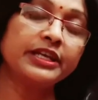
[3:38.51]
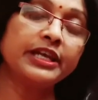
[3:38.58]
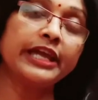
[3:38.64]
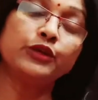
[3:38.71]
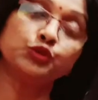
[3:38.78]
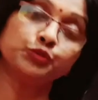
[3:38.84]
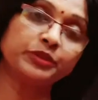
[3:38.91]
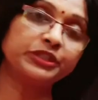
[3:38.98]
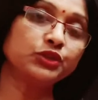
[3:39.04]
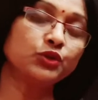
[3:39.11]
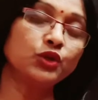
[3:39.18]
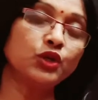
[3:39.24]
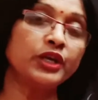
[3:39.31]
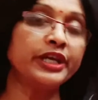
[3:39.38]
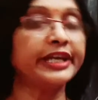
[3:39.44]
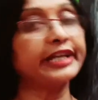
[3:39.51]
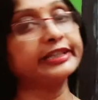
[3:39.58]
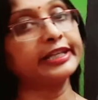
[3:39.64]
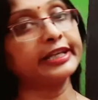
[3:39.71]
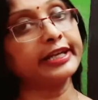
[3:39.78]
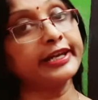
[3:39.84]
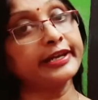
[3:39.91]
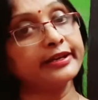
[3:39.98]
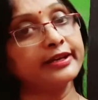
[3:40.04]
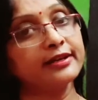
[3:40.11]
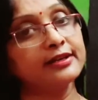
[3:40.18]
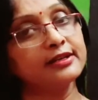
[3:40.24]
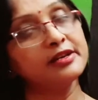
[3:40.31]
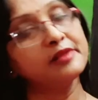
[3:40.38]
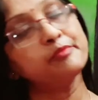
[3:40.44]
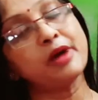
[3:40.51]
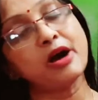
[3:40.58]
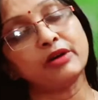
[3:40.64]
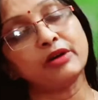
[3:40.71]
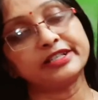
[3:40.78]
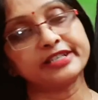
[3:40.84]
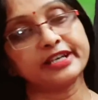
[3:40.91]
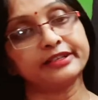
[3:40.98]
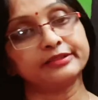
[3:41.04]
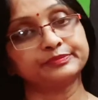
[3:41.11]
এই উদ্ভিদগুলো এখান থেকে পাওয়া যায়